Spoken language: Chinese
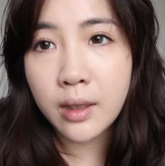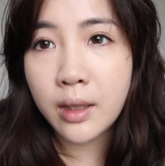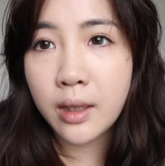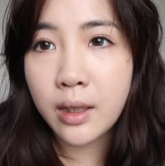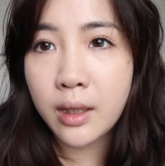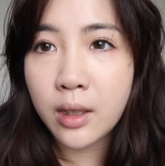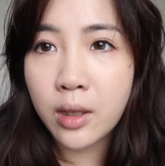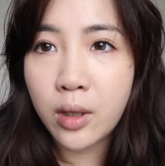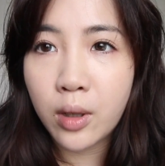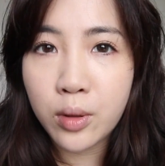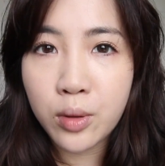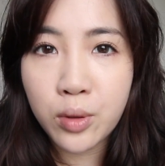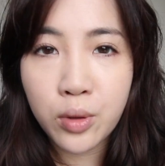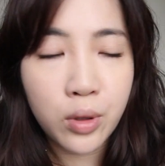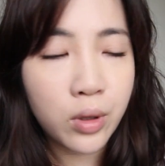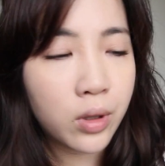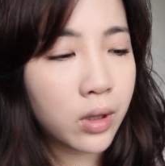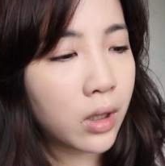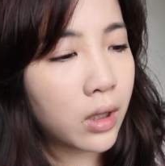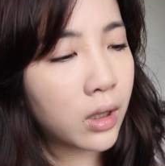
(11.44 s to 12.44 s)
Kiko
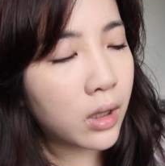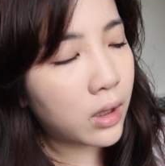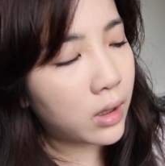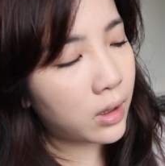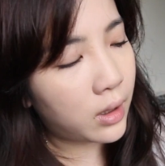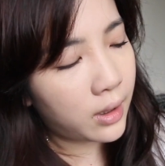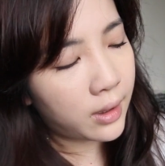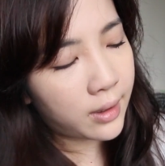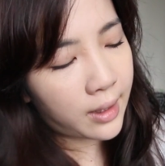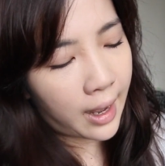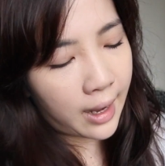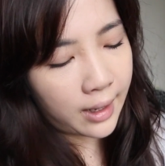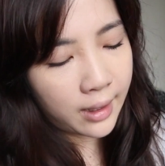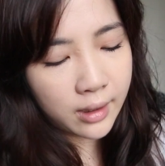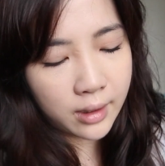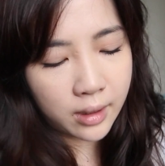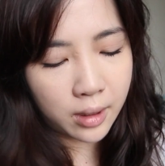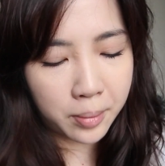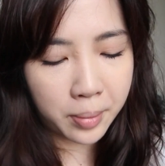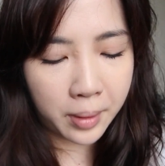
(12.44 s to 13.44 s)
是个意大
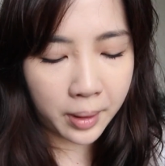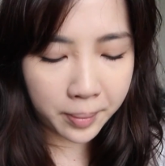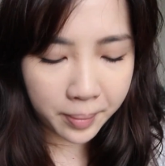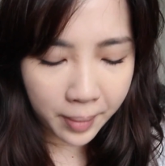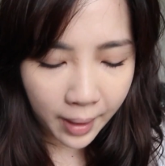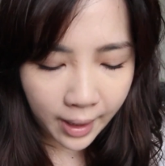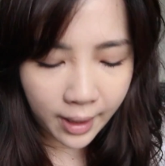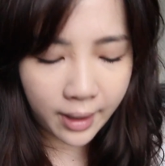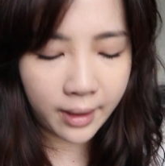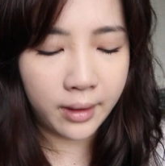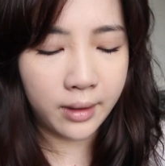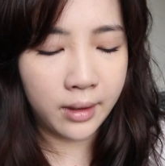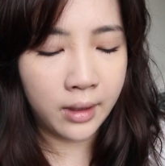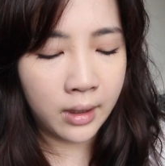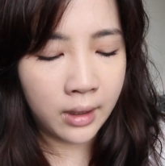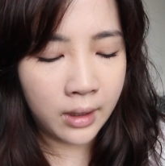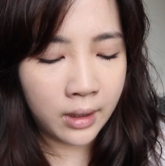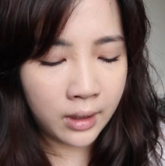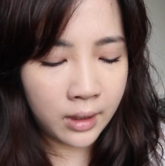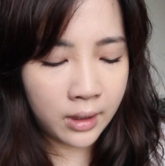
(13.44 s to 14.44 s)
利的品牌，
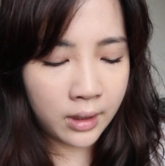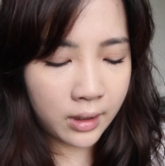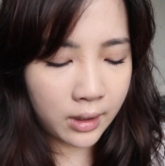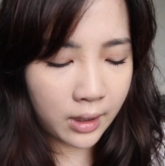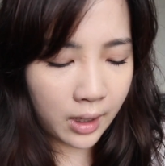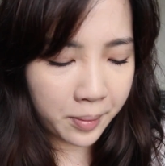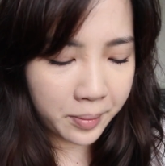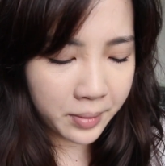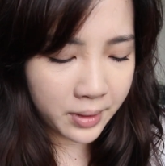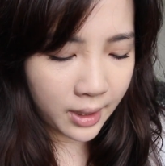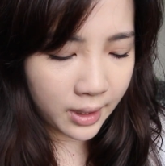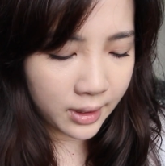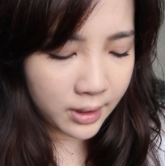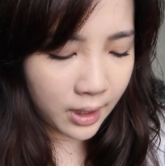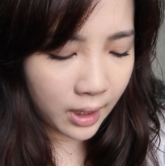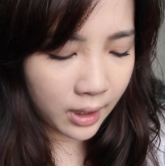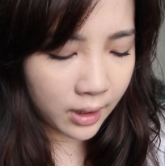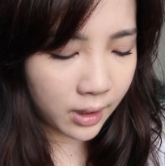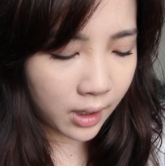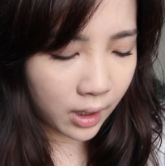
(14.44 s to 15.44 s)
他们在
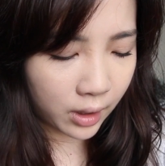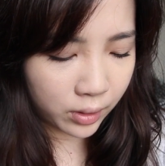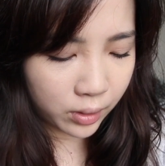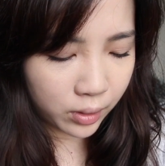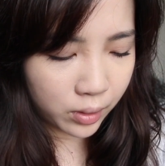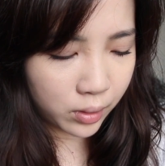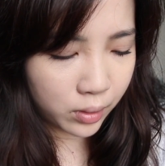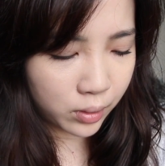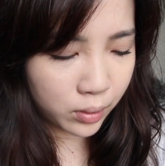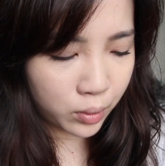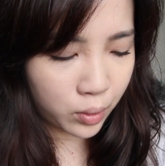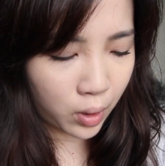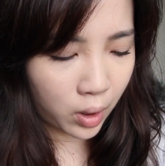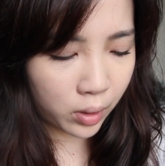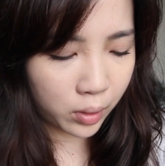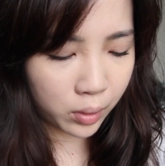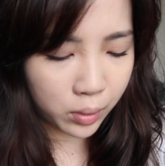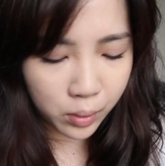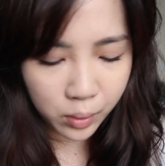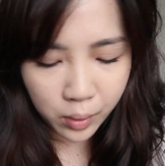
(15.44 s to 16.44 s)
香港有
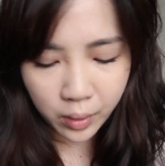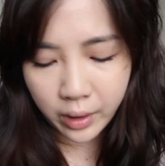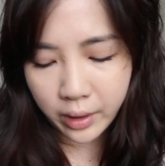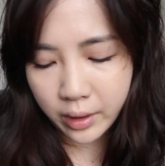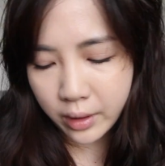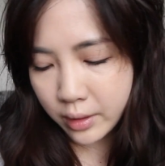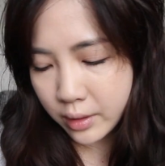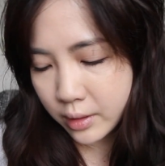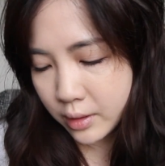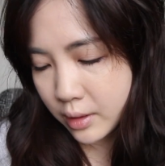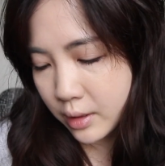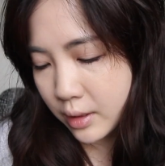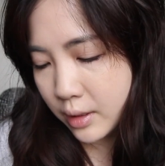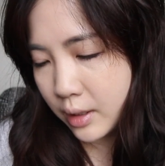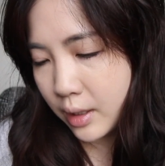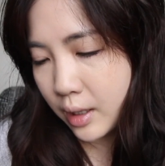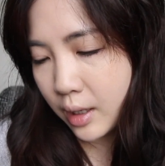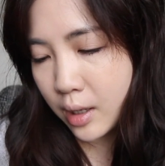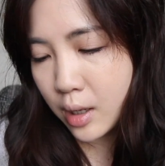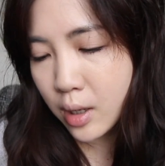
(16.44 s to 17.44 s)
专柜，
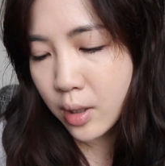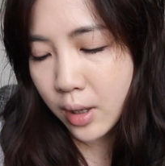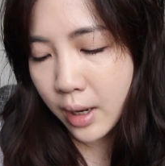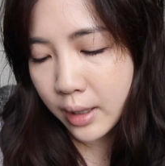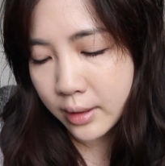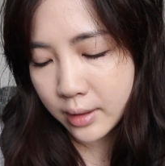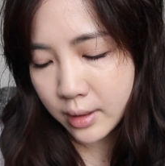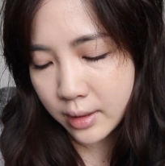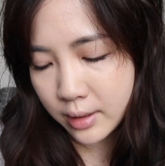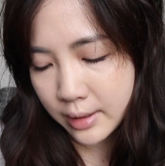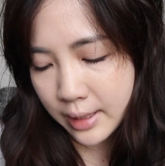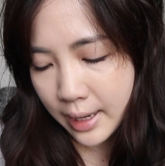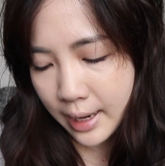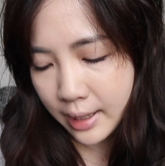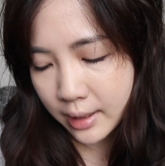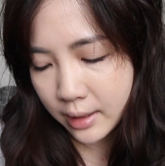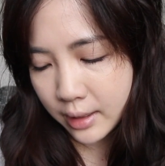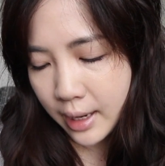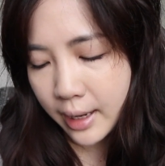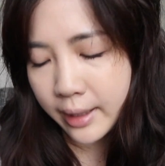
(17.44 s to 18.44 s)
然后它的
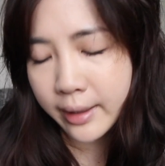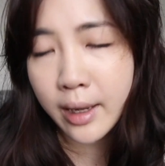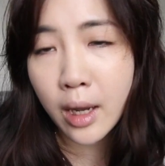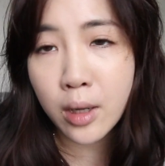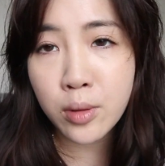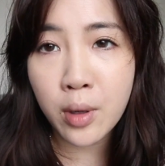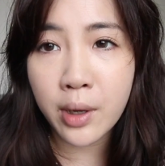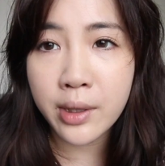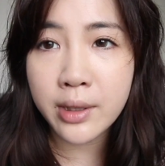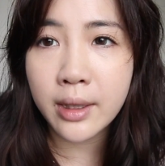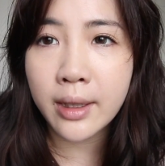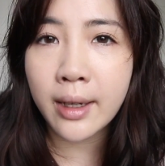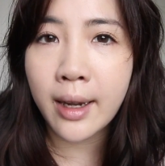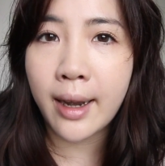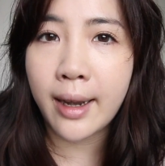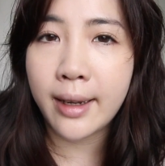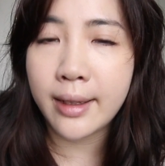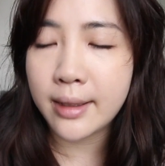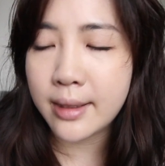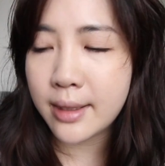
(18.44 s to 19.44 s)
价，它应该算是
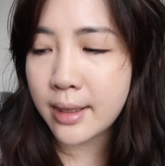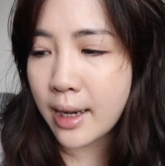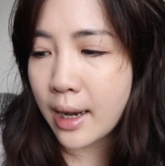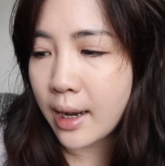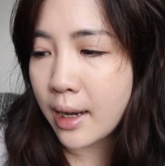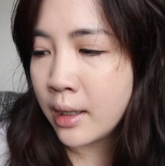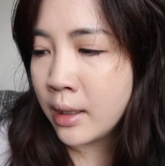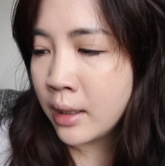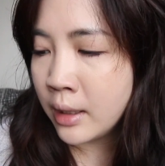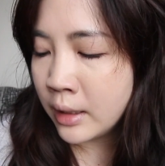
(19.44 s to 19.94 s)
开价，